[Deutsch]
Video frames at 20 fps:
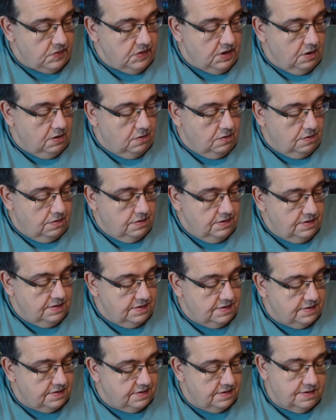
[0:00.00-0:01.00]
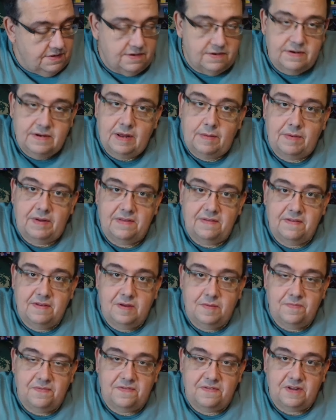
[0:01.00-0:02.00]
Und äh, da man sich
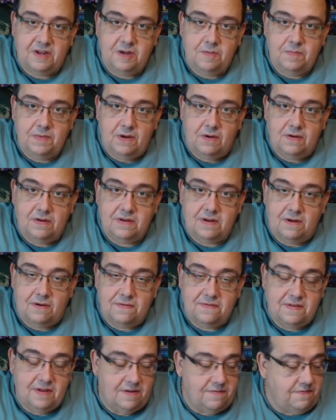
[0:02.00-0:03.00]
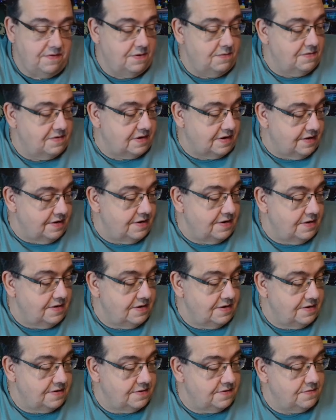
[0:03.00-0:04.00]
im Stream halt auch sehr viel
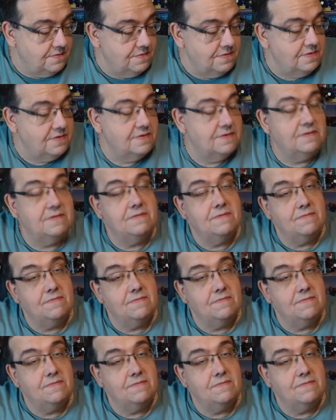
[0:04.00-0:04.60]
unterhält und